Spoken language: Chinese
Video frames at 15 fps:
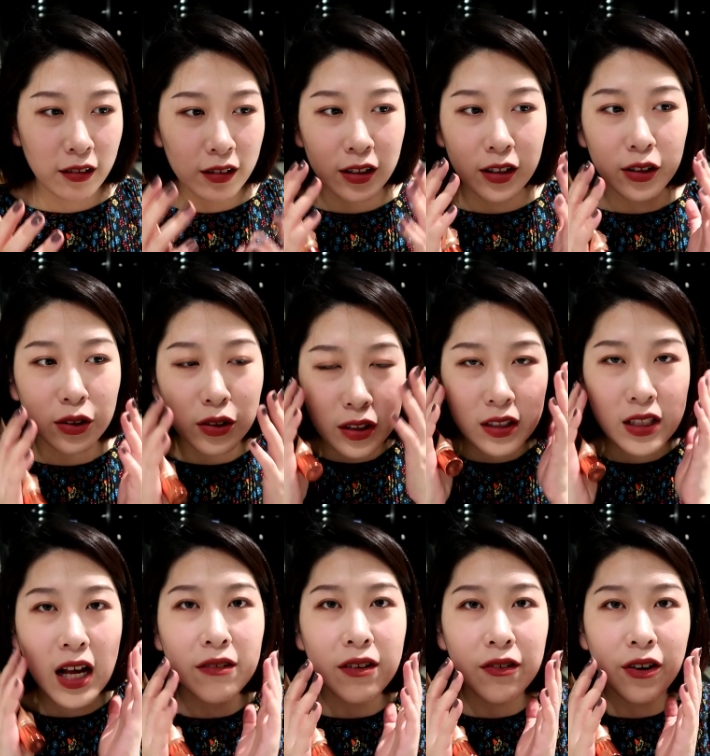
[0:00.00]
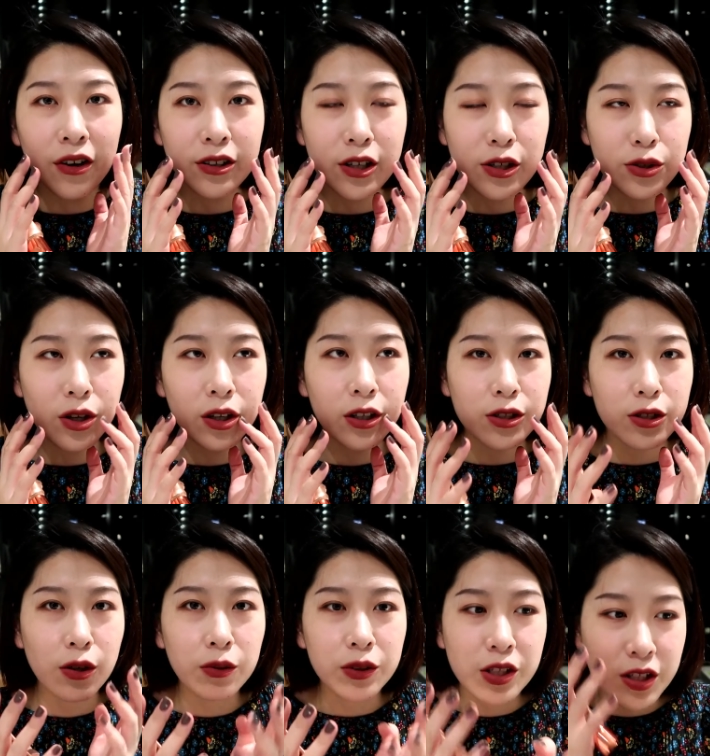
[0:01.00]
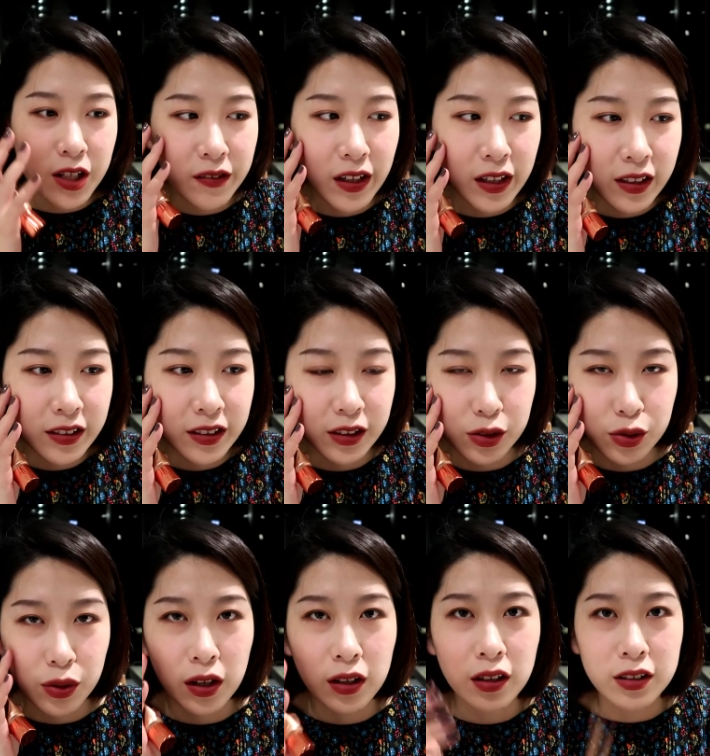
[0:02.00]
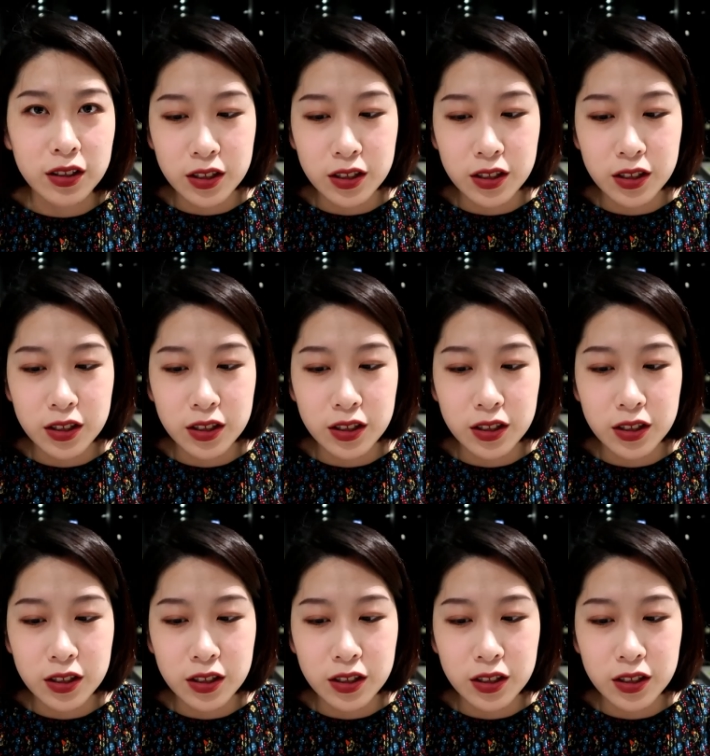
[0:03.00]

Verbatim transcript: 你你擦完防晒霜了之后，你上完了底妆了，